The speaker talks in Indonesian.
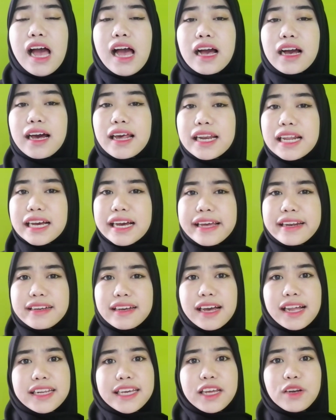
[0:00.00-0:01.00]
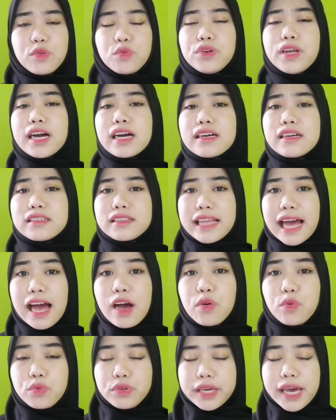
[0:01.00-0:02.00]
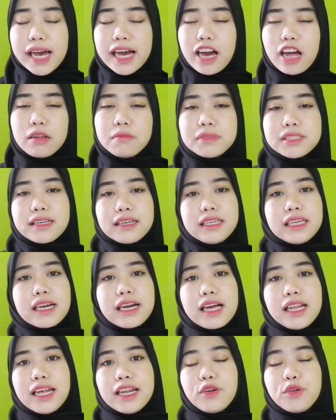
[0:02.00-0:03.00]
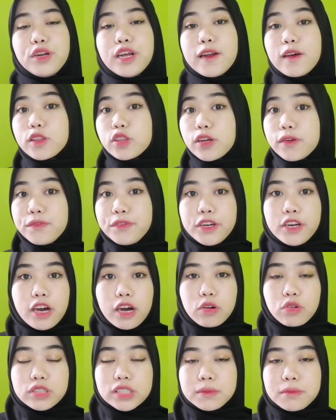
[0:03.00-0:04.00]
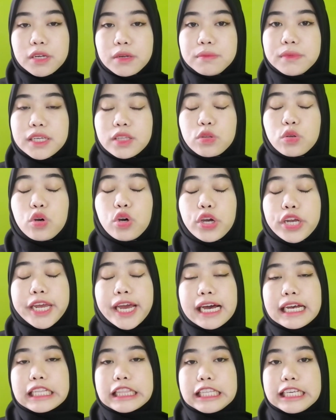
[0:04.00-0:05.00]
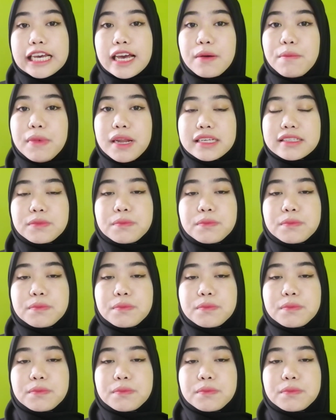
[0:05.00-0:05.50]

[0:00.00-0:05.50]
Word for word: karena kan kalian udah tahu ya kalau misalnya kalian udah nonton video aku sebelumnya tuh yang 13